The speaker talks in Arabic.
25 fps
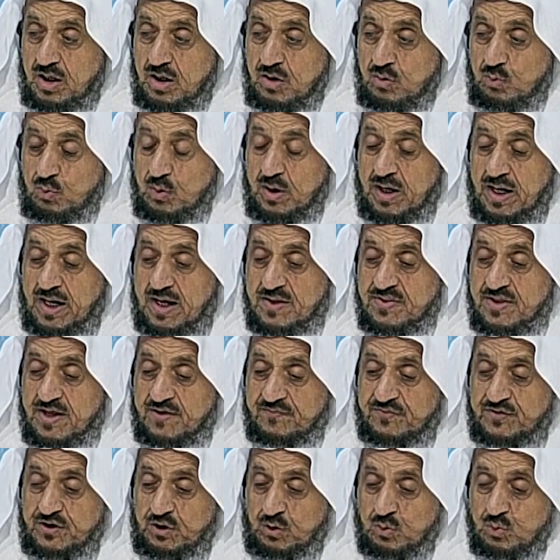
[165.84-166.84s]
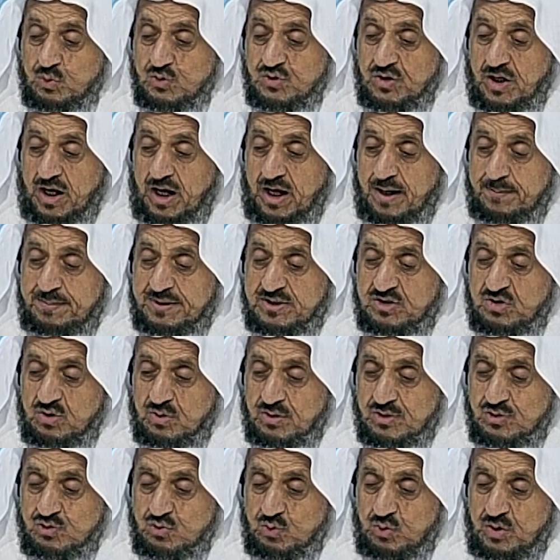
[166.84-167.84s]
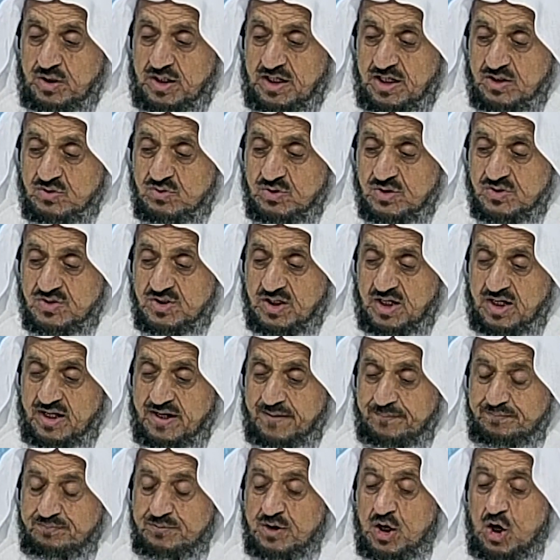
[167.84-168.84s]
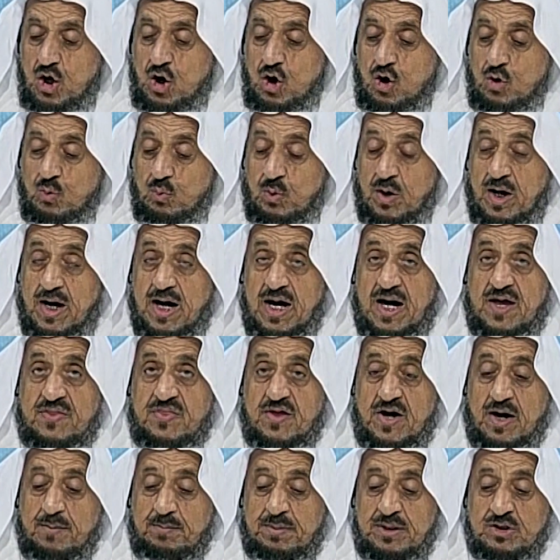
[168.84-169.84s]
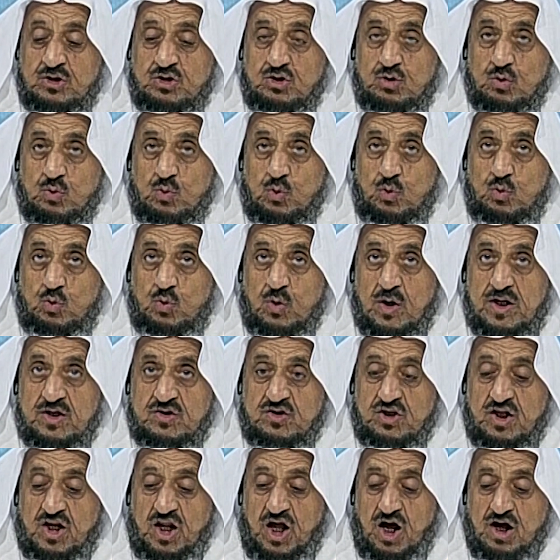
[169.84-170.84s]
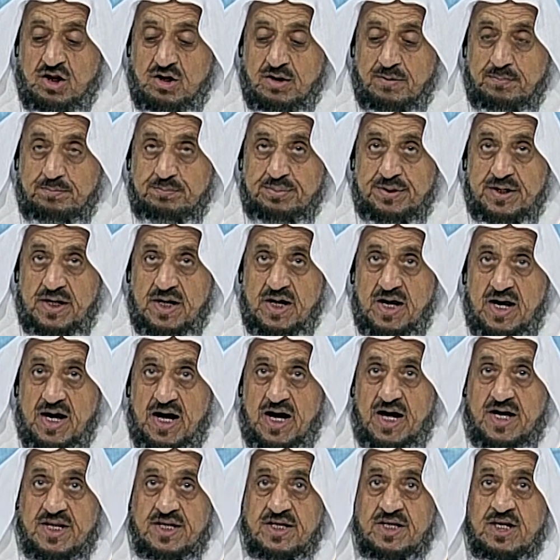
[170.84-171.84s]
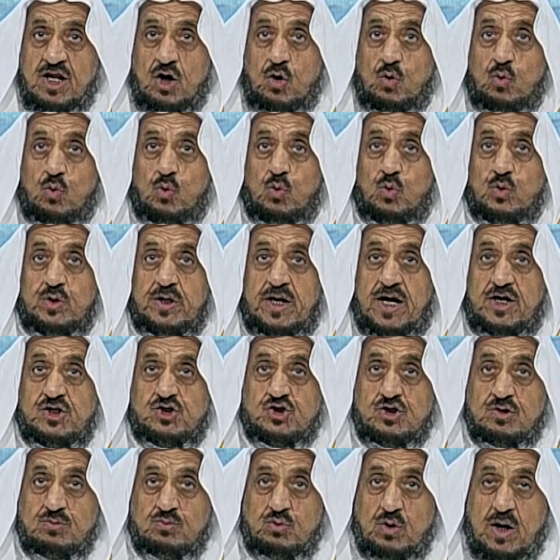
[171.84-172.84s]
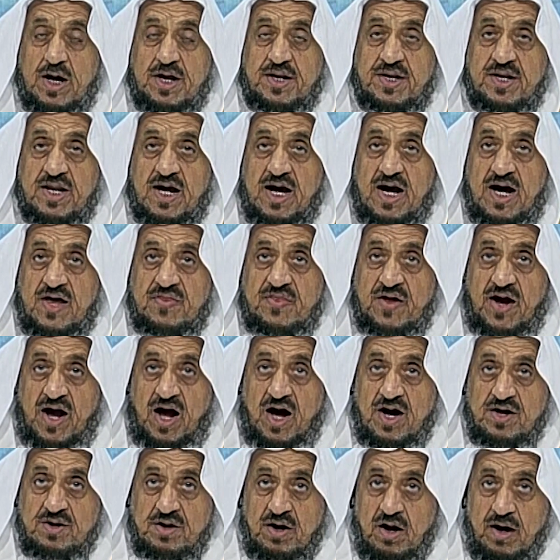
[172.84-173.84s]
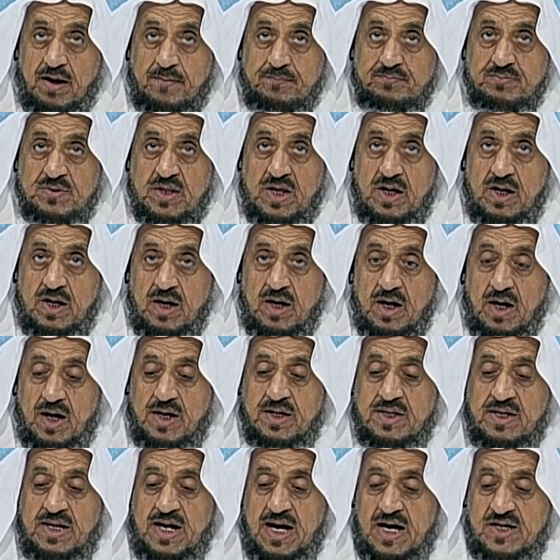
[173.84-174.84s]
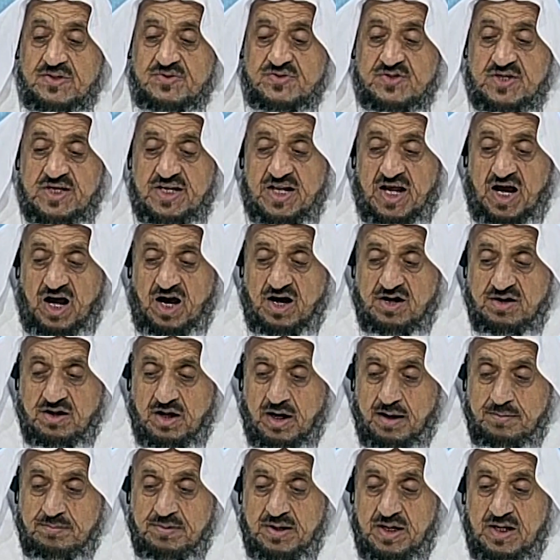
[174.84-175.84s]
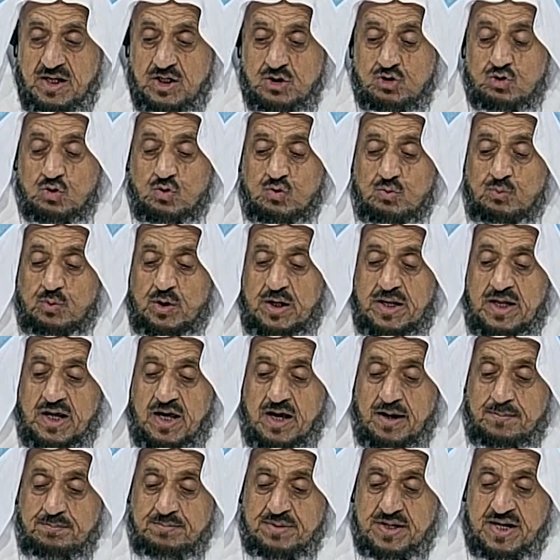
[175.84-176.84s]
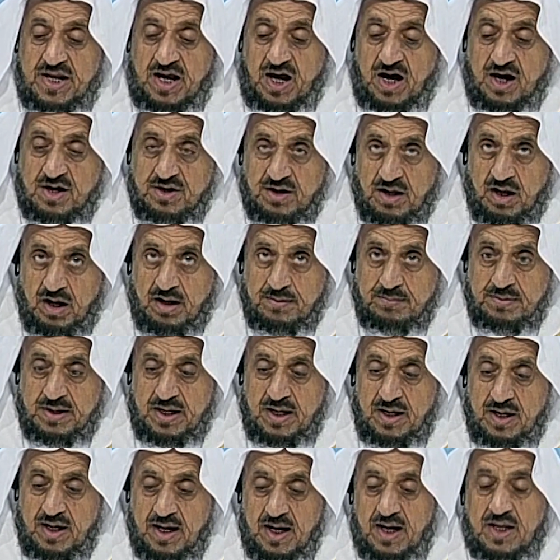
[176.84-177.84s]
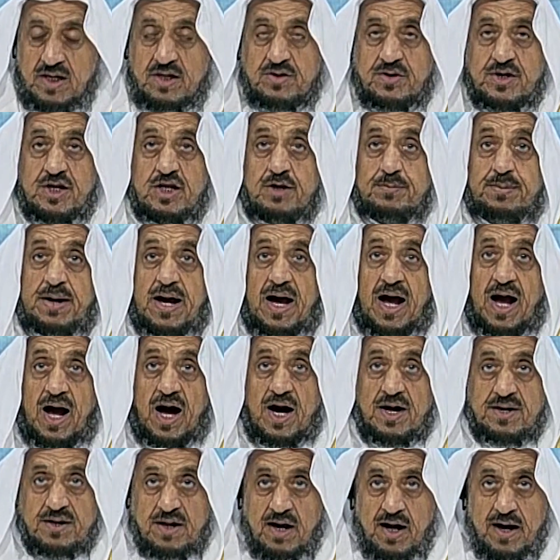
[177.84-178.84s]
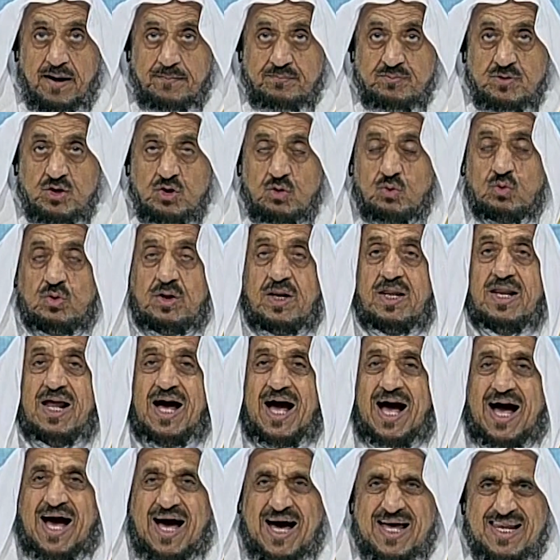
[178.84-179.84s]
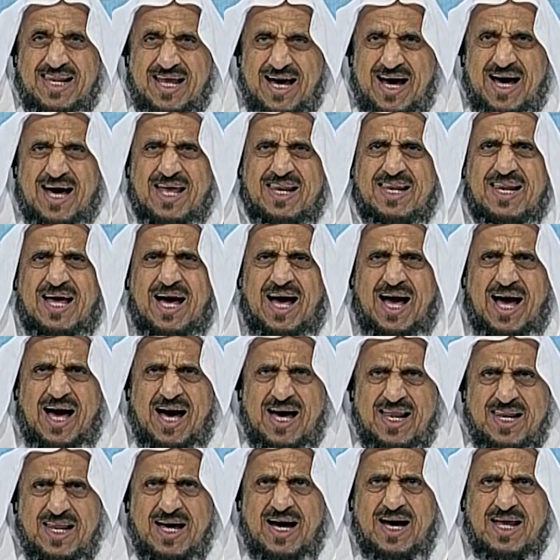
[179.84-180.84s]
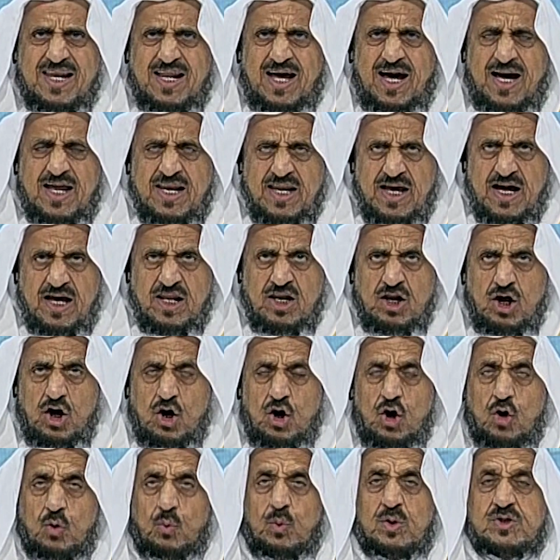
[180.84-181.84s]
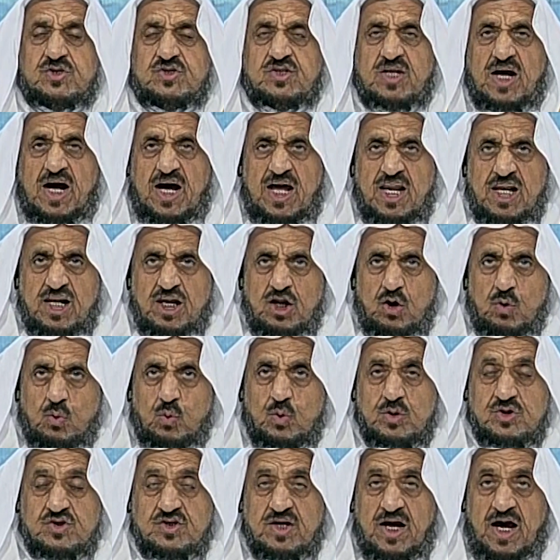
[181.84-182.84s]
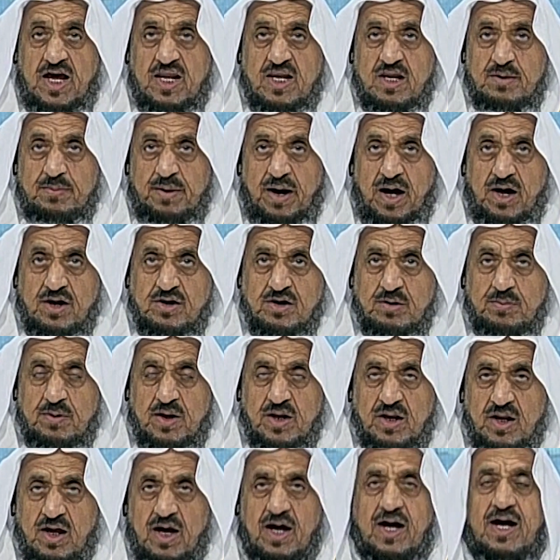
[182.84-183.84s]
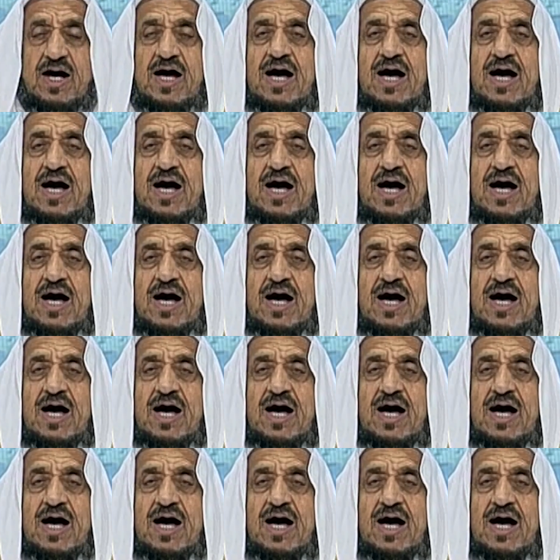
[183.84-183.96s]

وهذا فعل صحابه رسول الله صلى الله عليه وسلم وهذا منطق لغه العرب انه يجب ان هذا حرام ان الزنا حرام شرب الخمر حرام الربا حرام يقول لا حلال حلال حلال واستحله استحل ما حرم الله